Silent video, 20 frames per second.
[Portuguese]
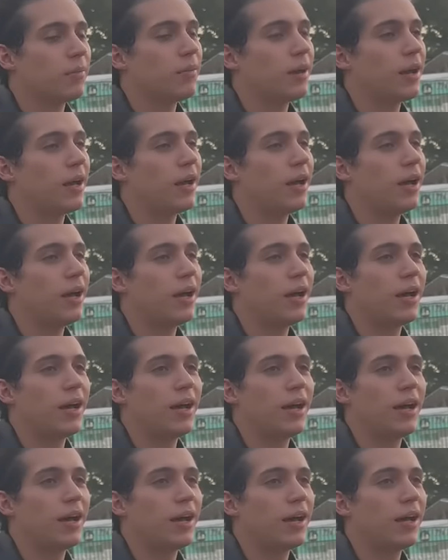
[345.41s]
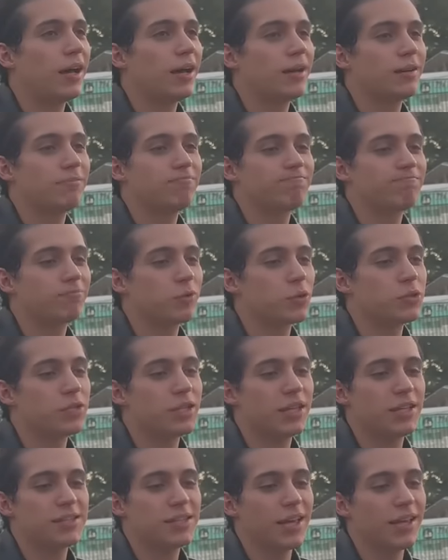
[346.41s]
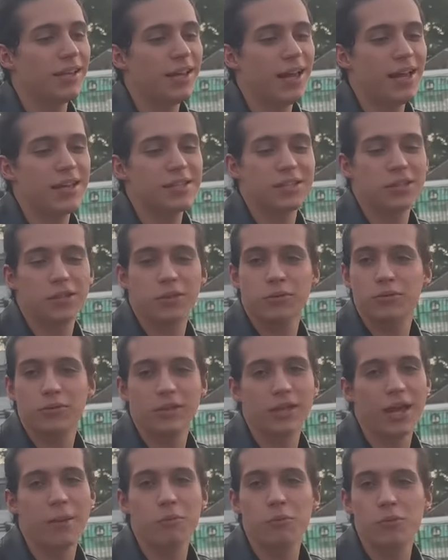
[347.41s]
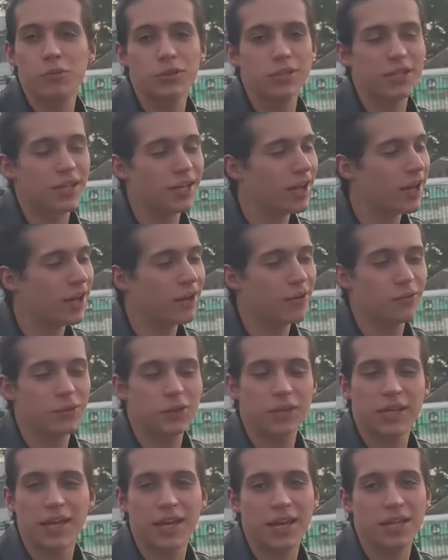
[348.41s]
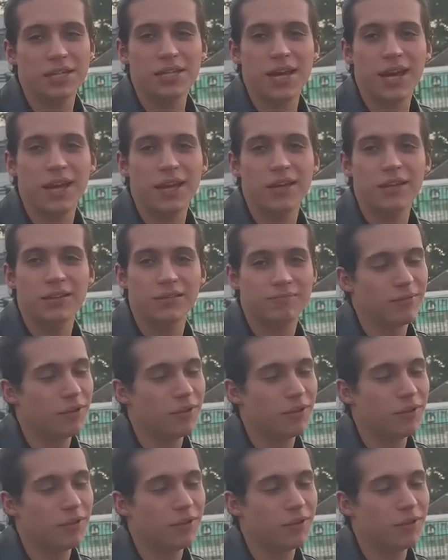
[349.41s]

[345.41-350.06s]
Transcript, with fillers: Pra conseguir sair dessa. E, e a música, cara, eu vou ter que adiar, hein?